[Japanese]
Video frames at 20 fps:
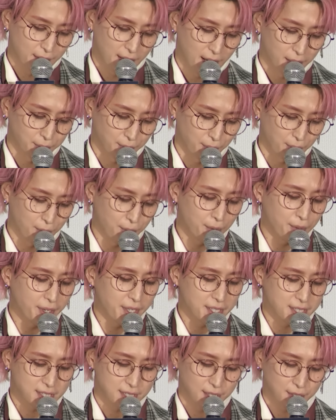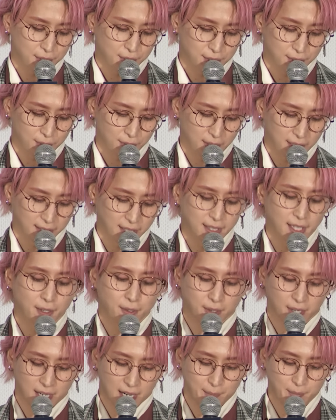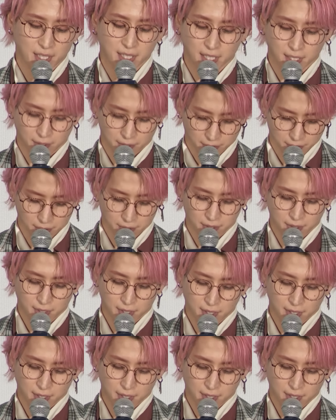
あの応援してる人が出てるから見に行く